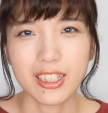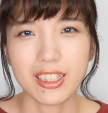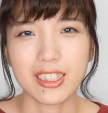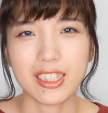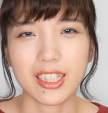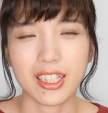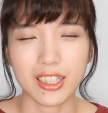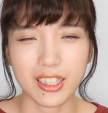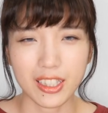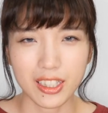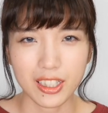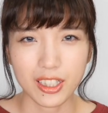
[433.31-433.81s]

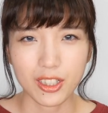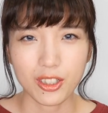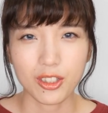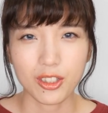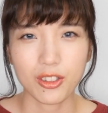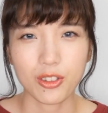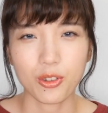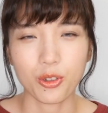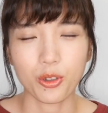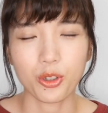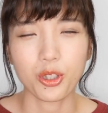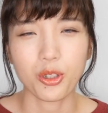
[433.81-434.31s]
是非
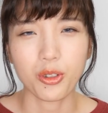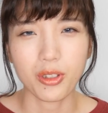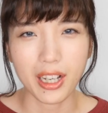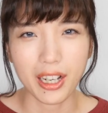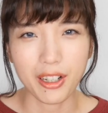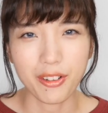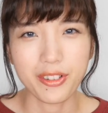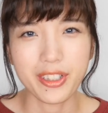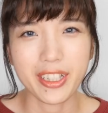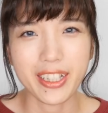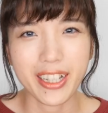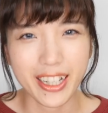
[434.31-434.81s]
高評
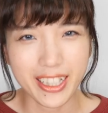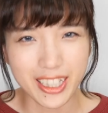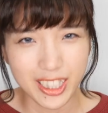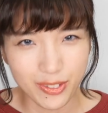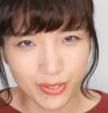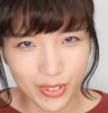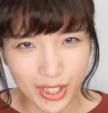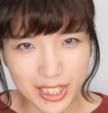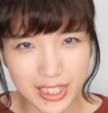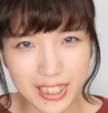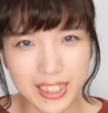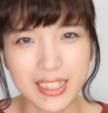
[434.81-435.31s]
価お願いし
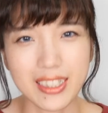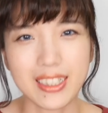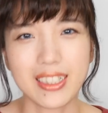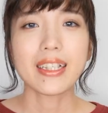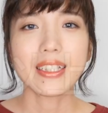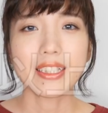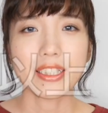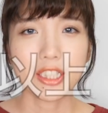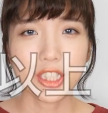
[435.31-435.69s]
ます。